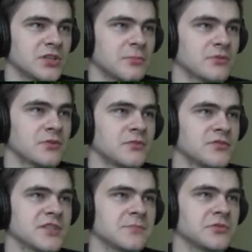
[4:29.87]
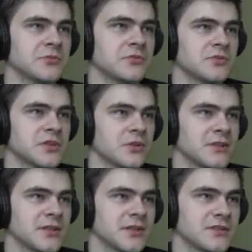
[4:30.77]
tych potworków w ten sposób, który
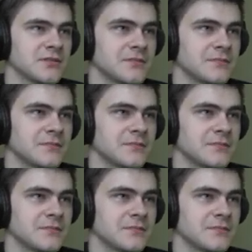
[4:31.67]
robię teraz.